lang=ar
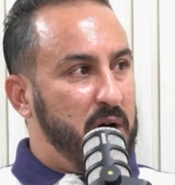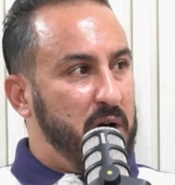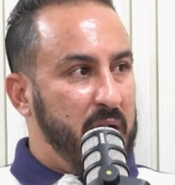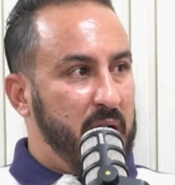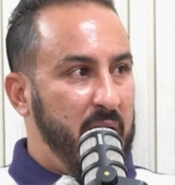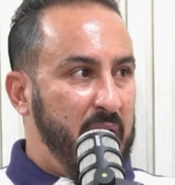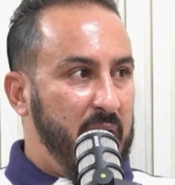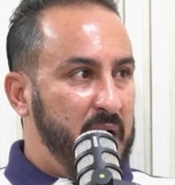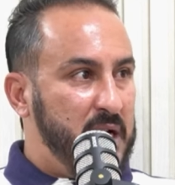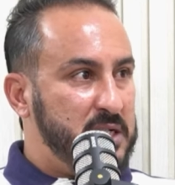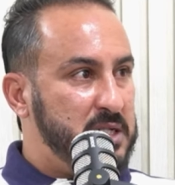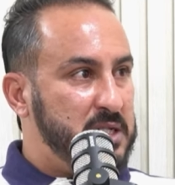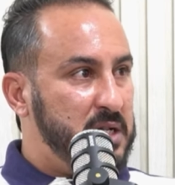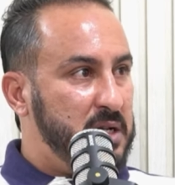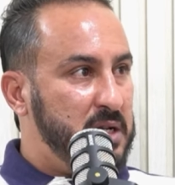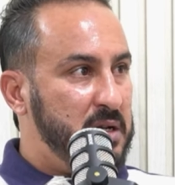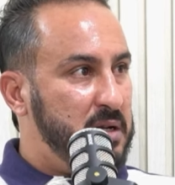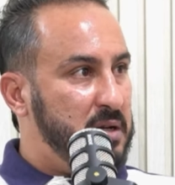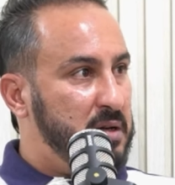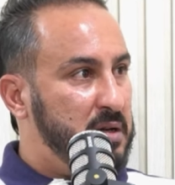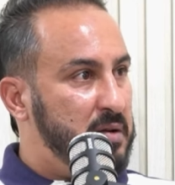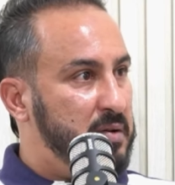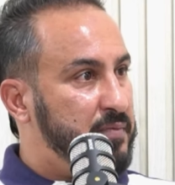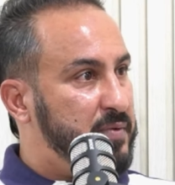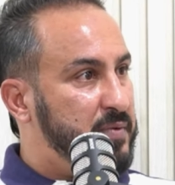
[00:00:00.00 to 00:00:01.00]
على
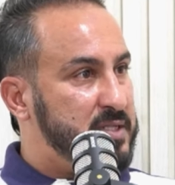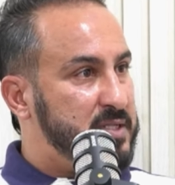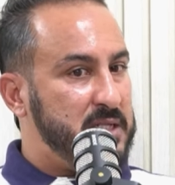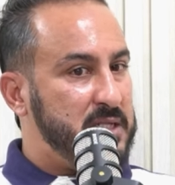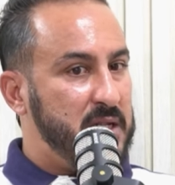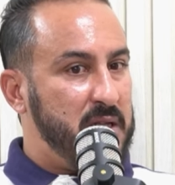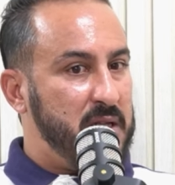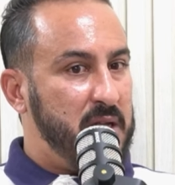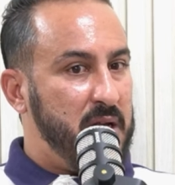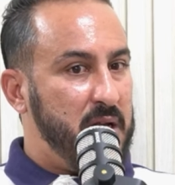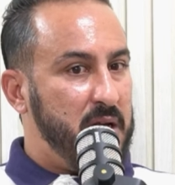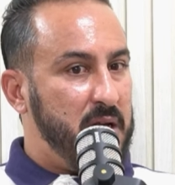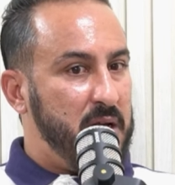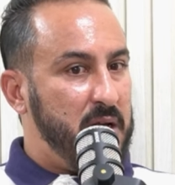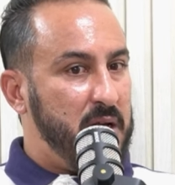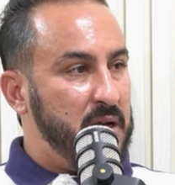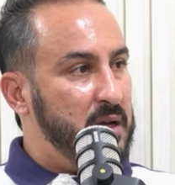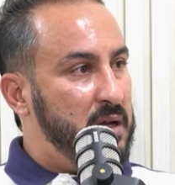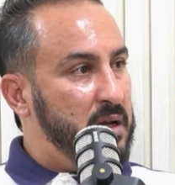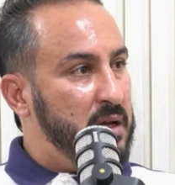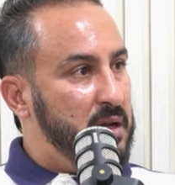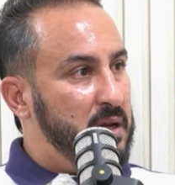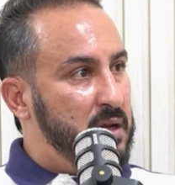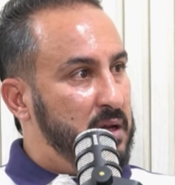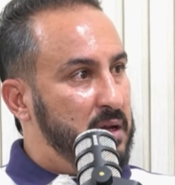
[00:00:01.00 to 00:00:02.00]
حاجه فسدناها
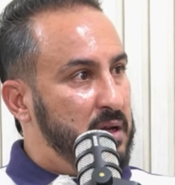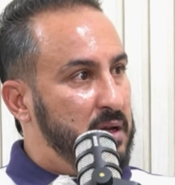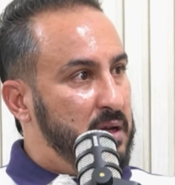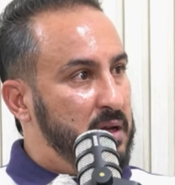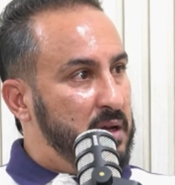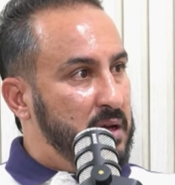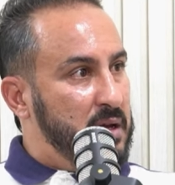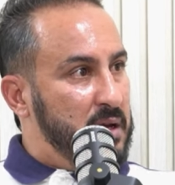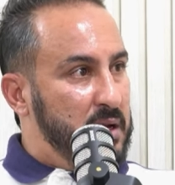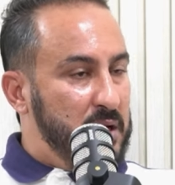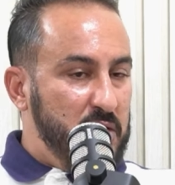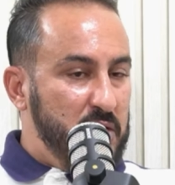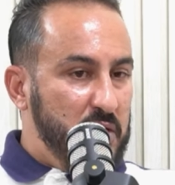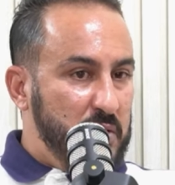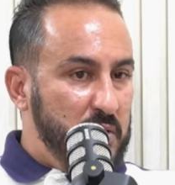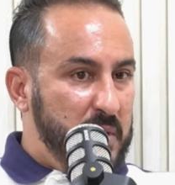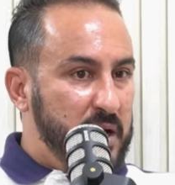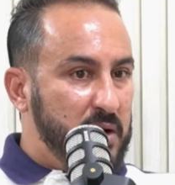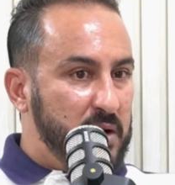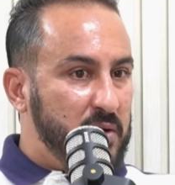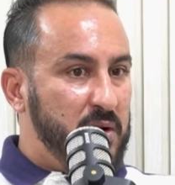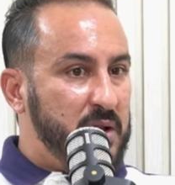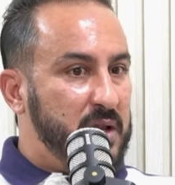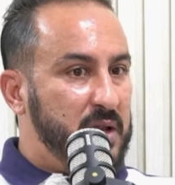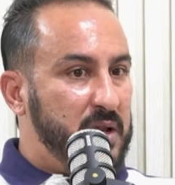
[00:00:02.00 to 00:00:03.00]
اليوم
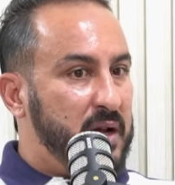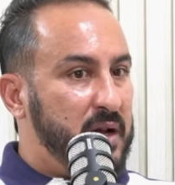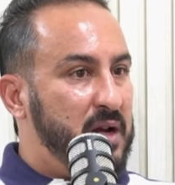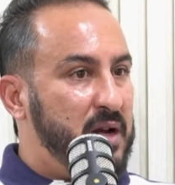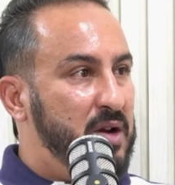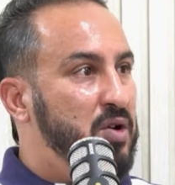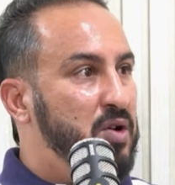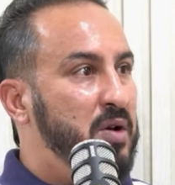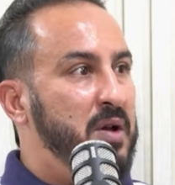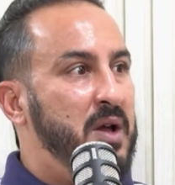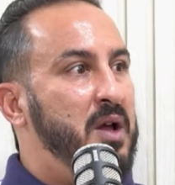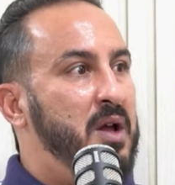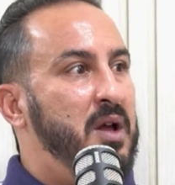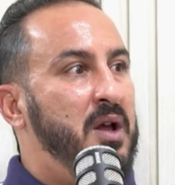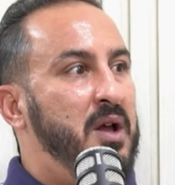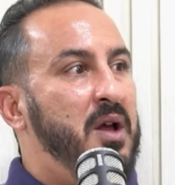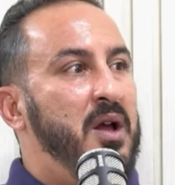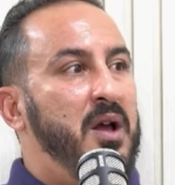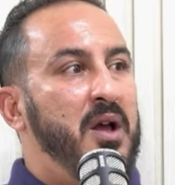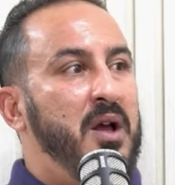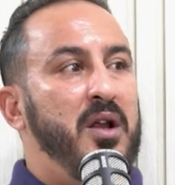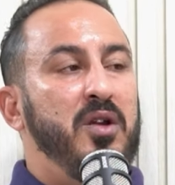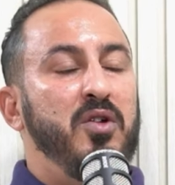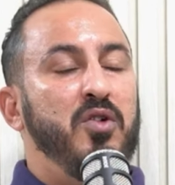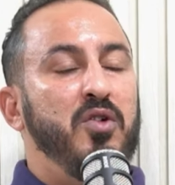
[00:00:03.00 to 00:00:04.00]
انا قلت لك برشا فلوس
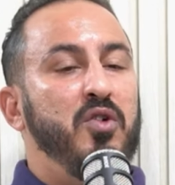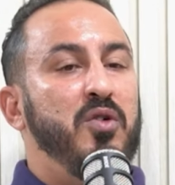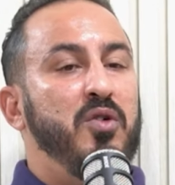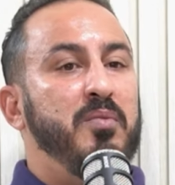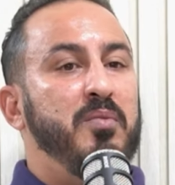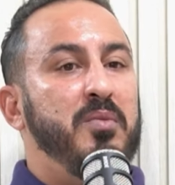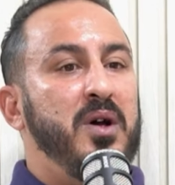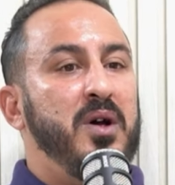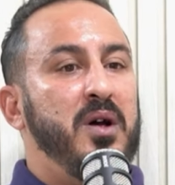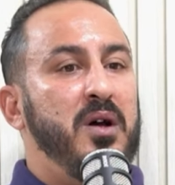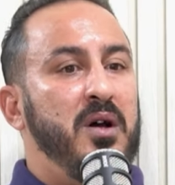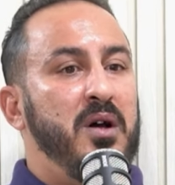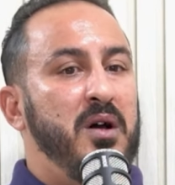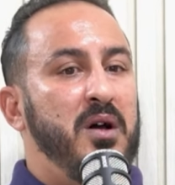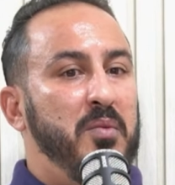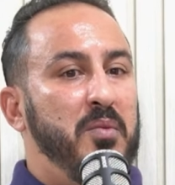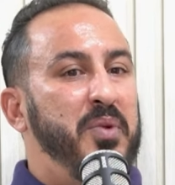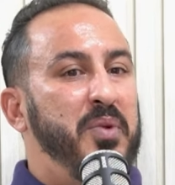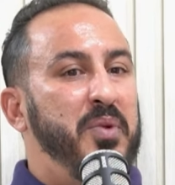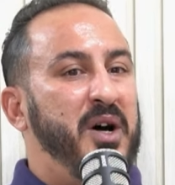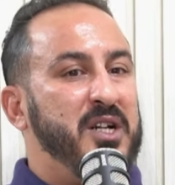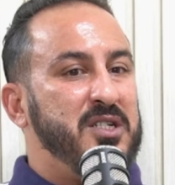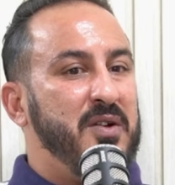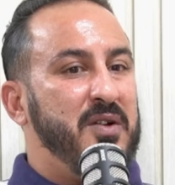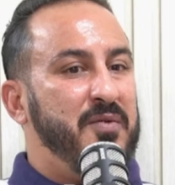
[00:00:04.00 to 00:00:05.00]
اليوم آه،
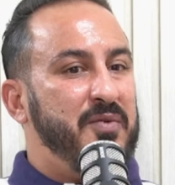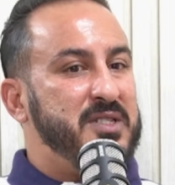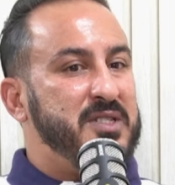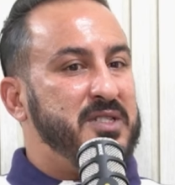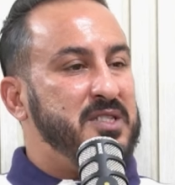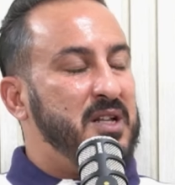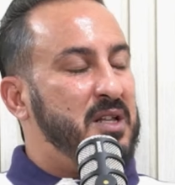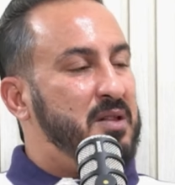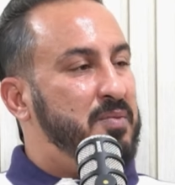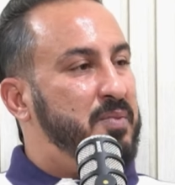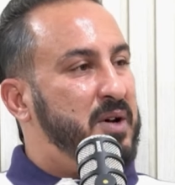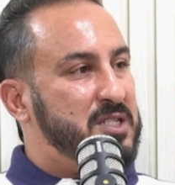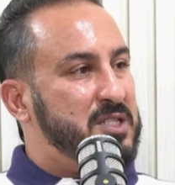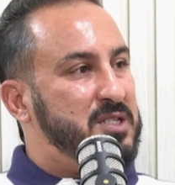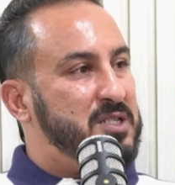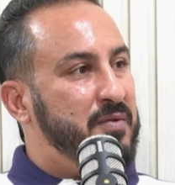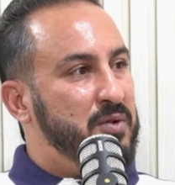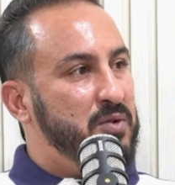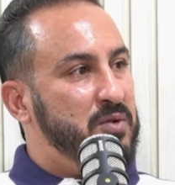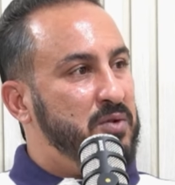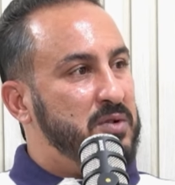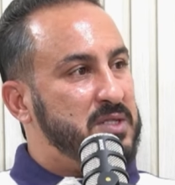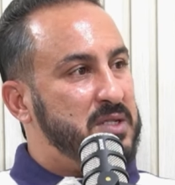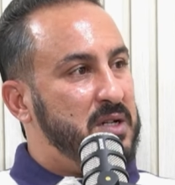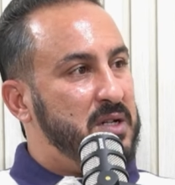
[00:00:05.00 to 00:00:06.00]
برشا فسدت برشا
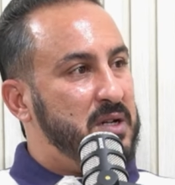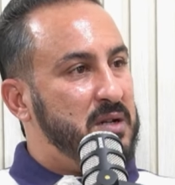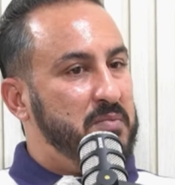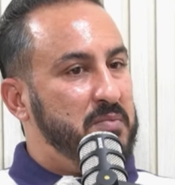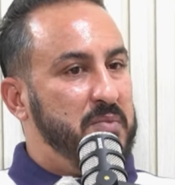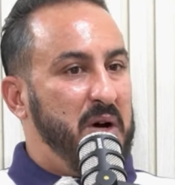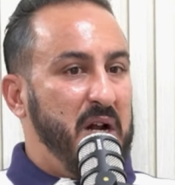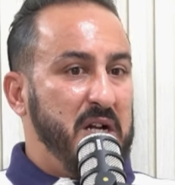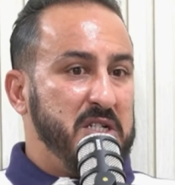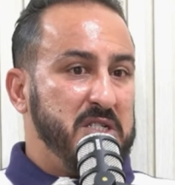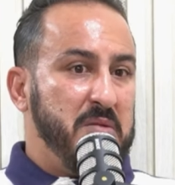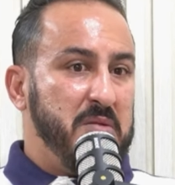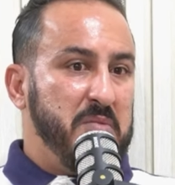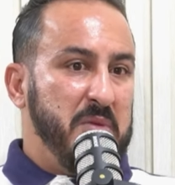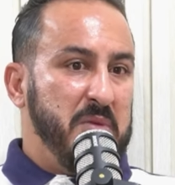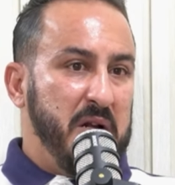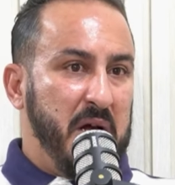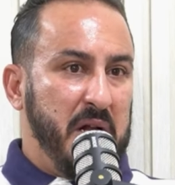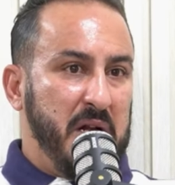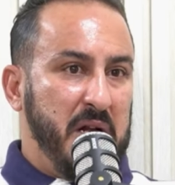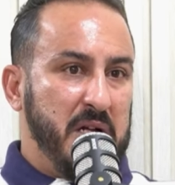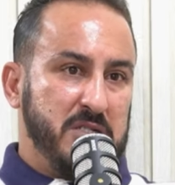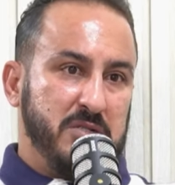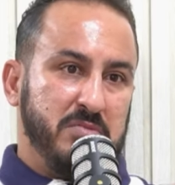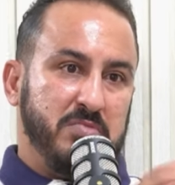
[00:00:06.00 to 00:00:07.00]
فلوس برشا ما
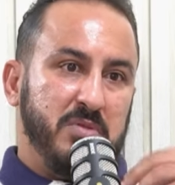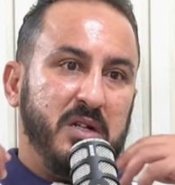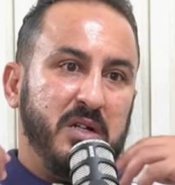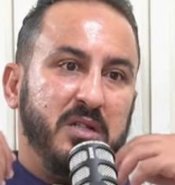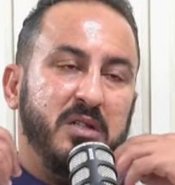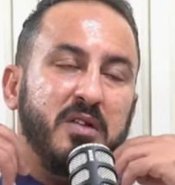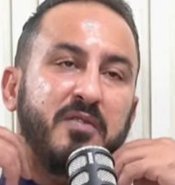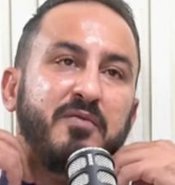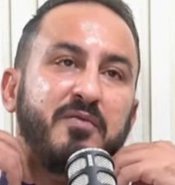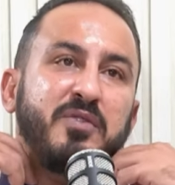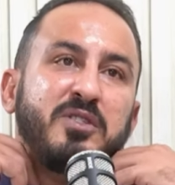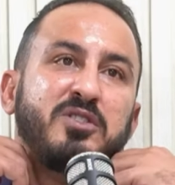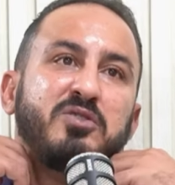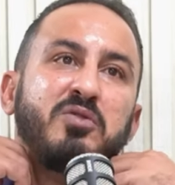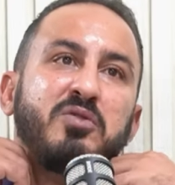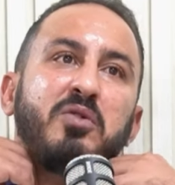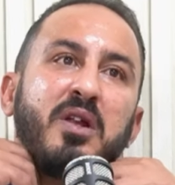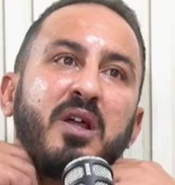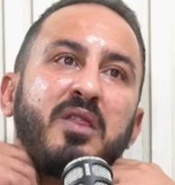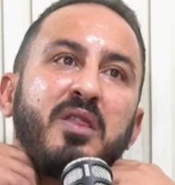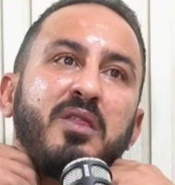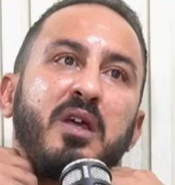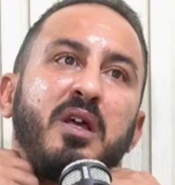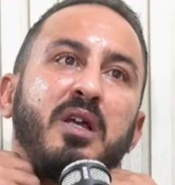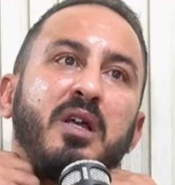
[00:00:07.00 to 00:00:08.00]
نعرفش معناتها في الصغر
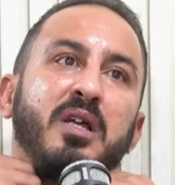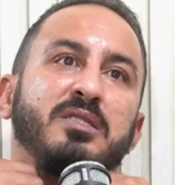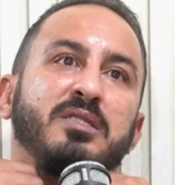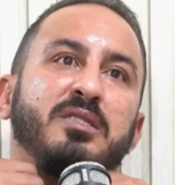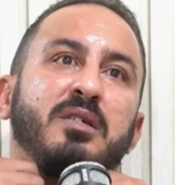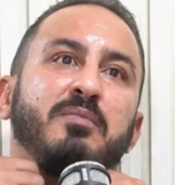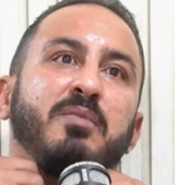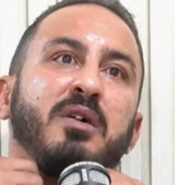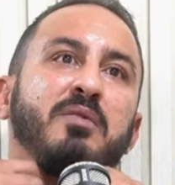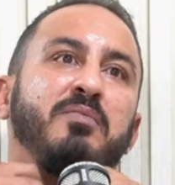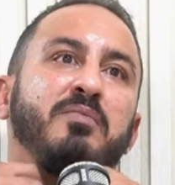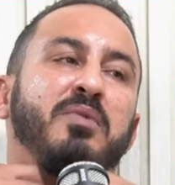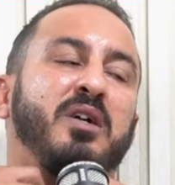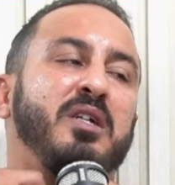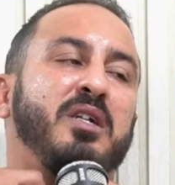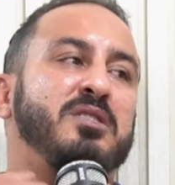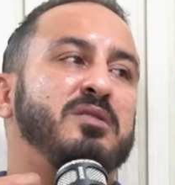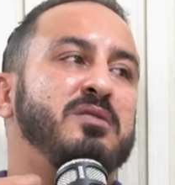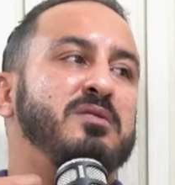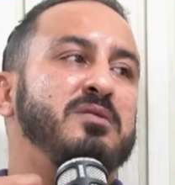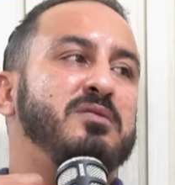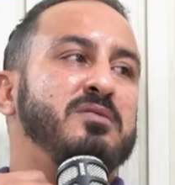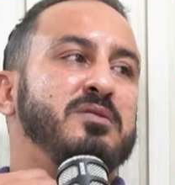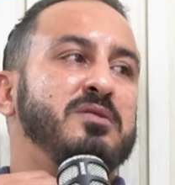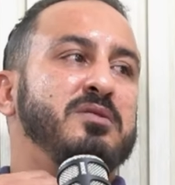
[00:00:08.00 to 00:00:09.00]
هذاك يتسمى برشا
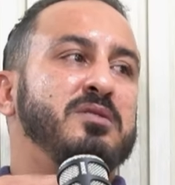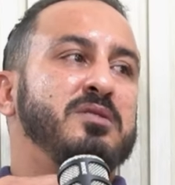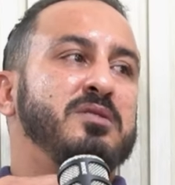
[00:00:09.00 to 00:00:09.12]
مليار